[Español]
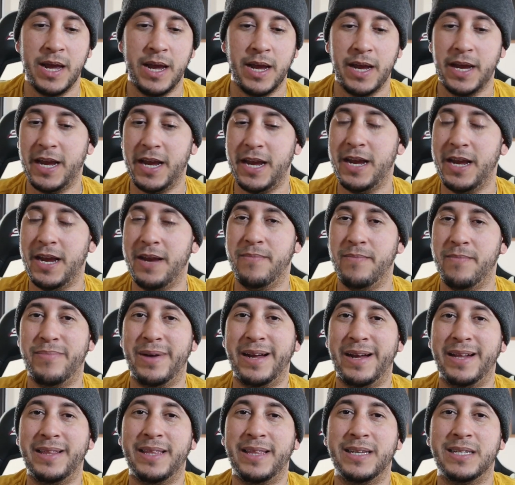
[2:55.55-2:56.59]
y
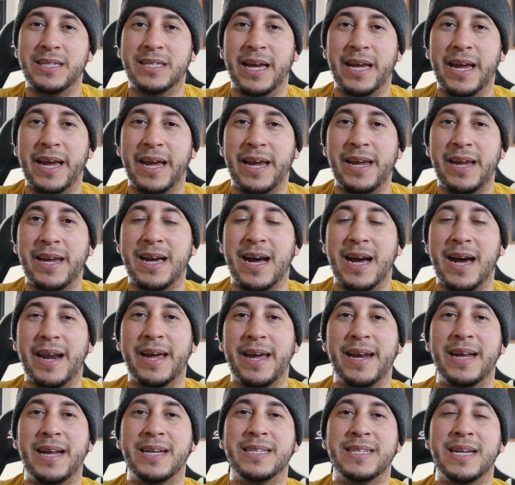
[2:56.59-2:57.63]
26
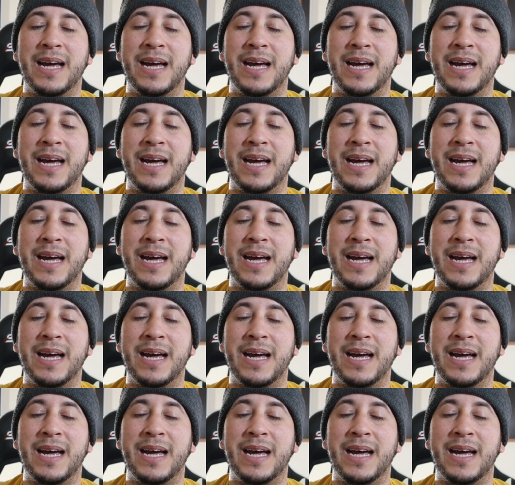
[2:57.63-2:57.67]
carreras